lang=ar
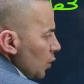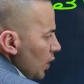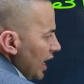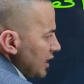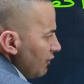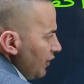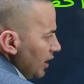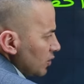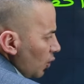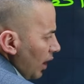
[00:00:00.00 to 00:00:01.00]
وهذا
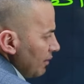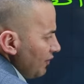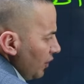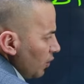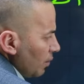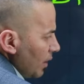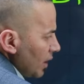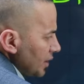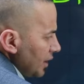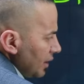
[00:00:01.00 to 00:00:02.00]
الفعل يا طلابي فعل ماض